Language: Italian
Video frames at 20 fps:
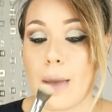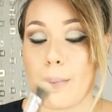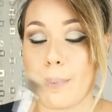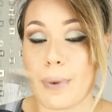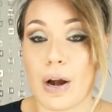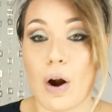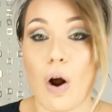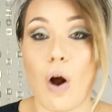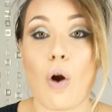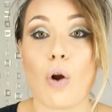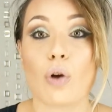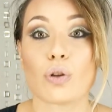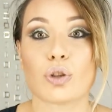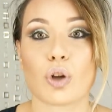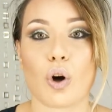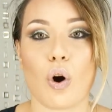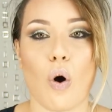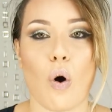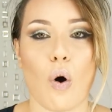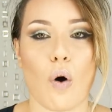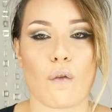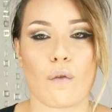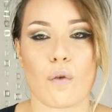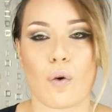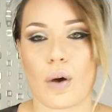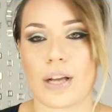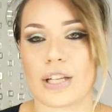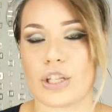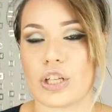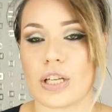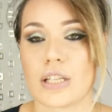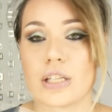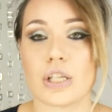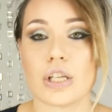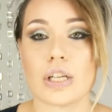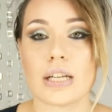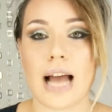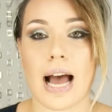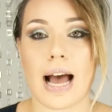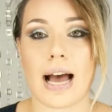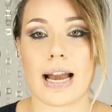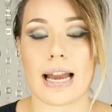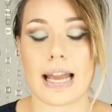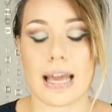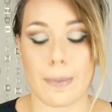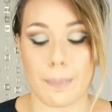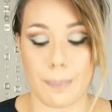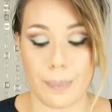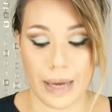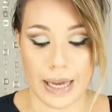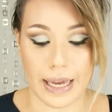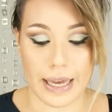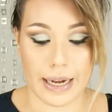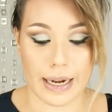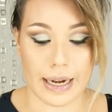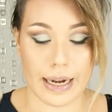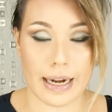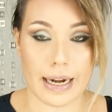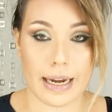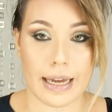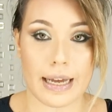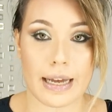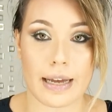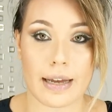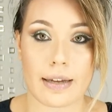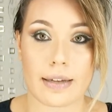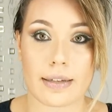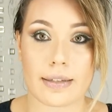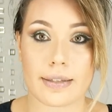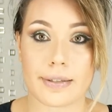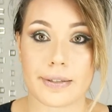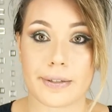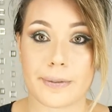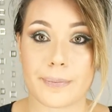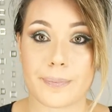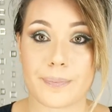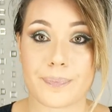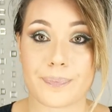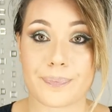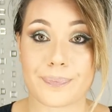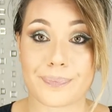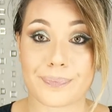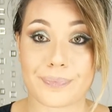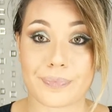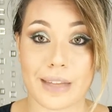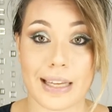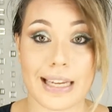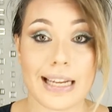però lo trovo eccezionale per um,